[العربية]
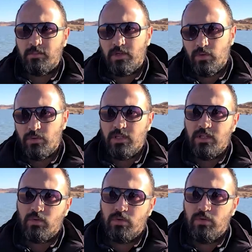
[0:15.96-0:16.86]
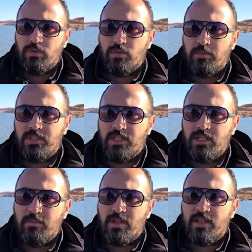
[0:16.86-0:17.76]
تما الحوت ياكل الحوت وبالتالي
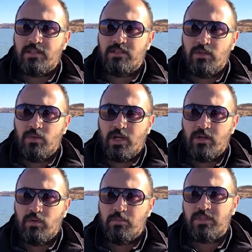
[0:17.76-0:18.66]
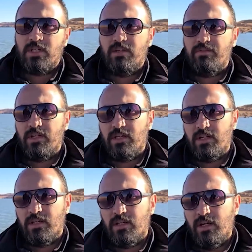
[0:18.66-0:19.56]
المذاق تاعو راح يكون مختلف
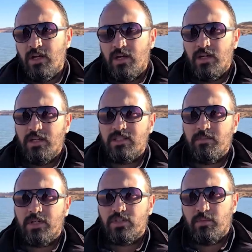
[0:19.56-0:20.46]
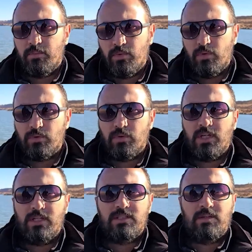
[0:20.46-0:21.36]
على على سمك الشبوط ولا
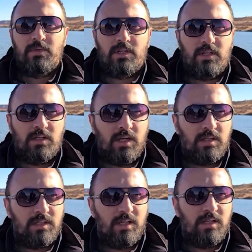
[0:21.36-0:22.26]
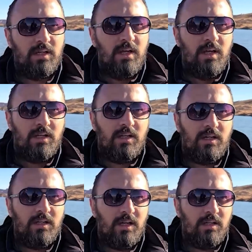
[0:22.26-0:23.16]
على سمك على على على
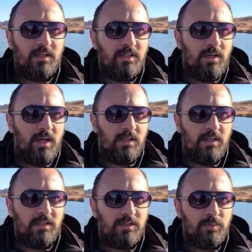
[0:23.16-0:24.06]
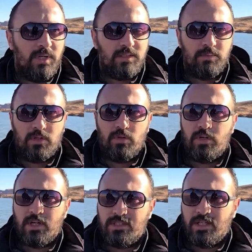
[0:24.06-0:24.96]
على, على الاسماك
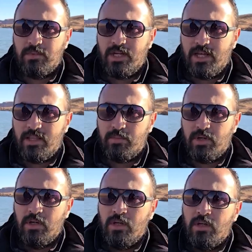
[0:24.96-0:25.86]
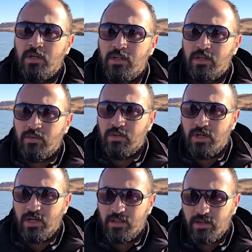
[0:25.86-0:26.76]
الاخرى تاع المياه العذبه
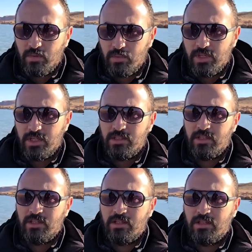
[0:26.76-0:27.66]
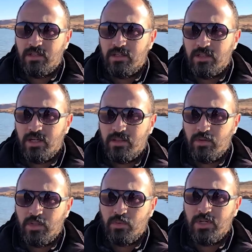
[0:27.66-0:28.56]
هذا هو يعني هذا
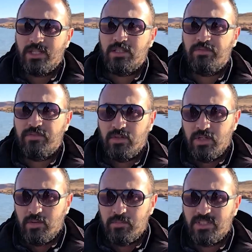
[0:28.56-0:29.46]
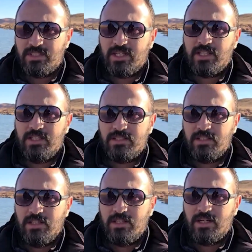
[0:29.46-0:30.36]
هذا هو الهدف من التركيز
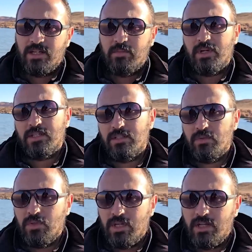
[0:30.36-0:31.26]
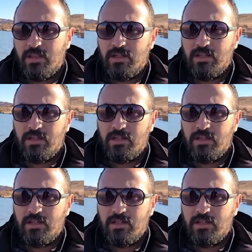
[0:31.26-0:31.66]
اللي رانا مركزين على هذا